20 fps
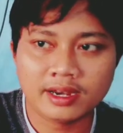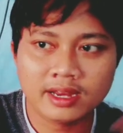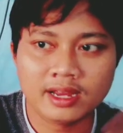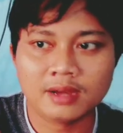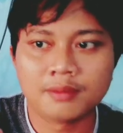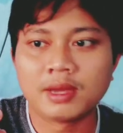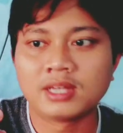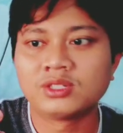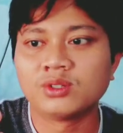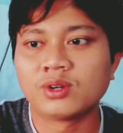ada
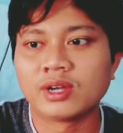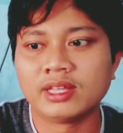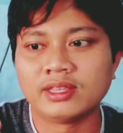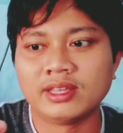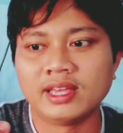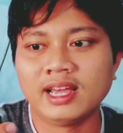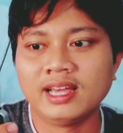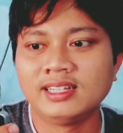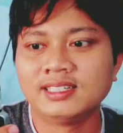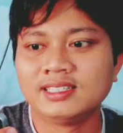yang masuk
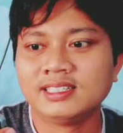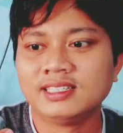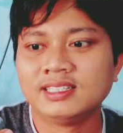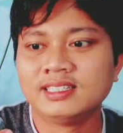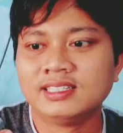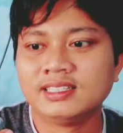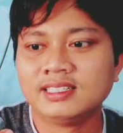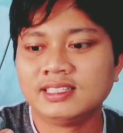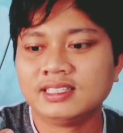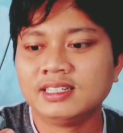gitu ya
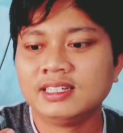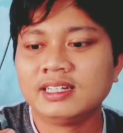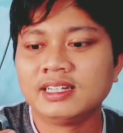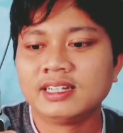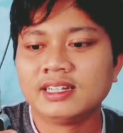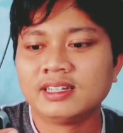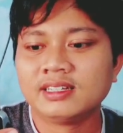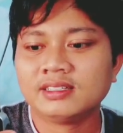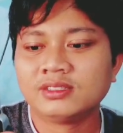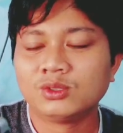
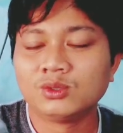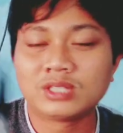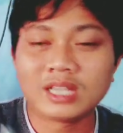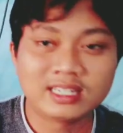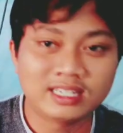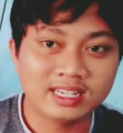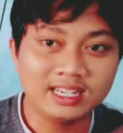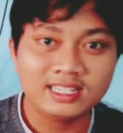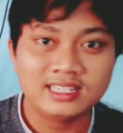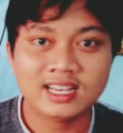
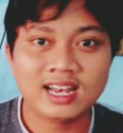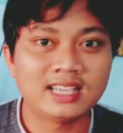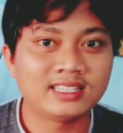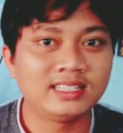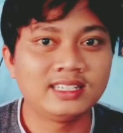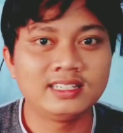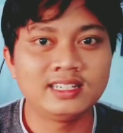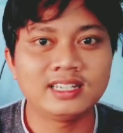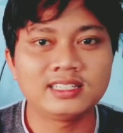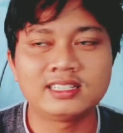susah sih
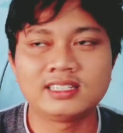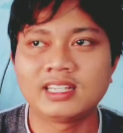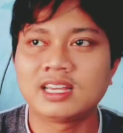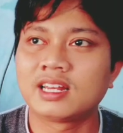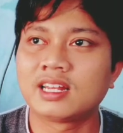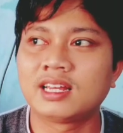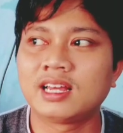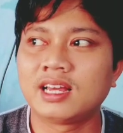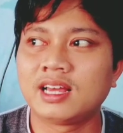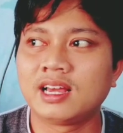ngejelasinnya
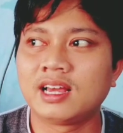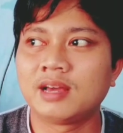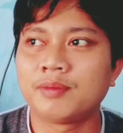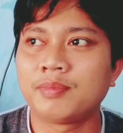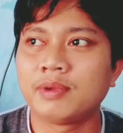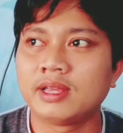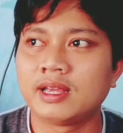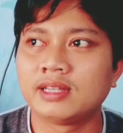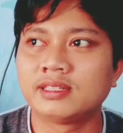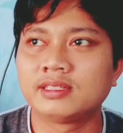secara
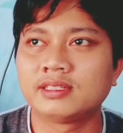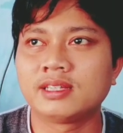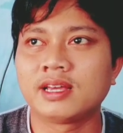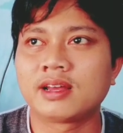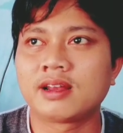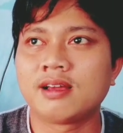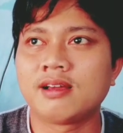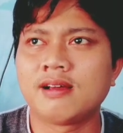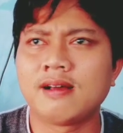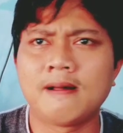apa ya
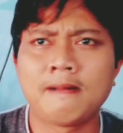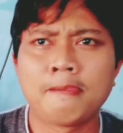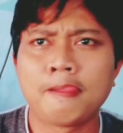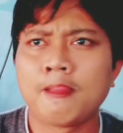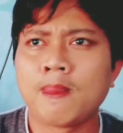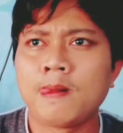secara